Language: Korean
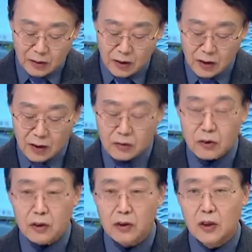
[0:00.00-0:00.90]

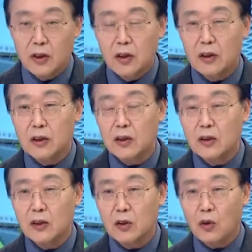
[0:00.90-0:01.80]
생각하고요. 어,
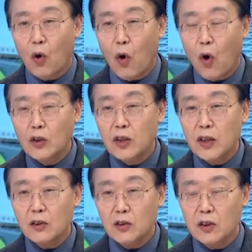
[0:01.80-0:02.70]
진짜로
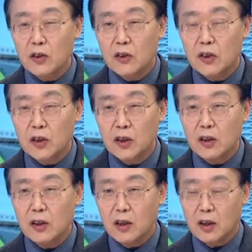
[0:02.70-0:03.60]
어디에서 이것이
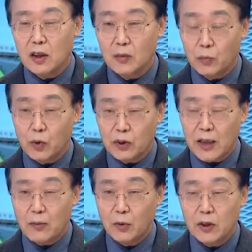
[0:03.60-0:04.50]
어, 뭐
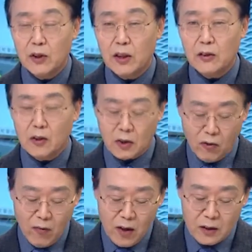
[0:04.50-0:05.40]
잘못이 돼서
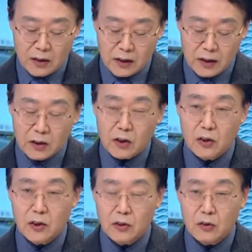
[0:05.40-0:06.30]
어, 이런
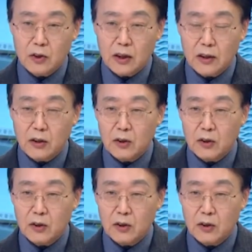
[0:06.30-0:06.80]
현상으로 제대로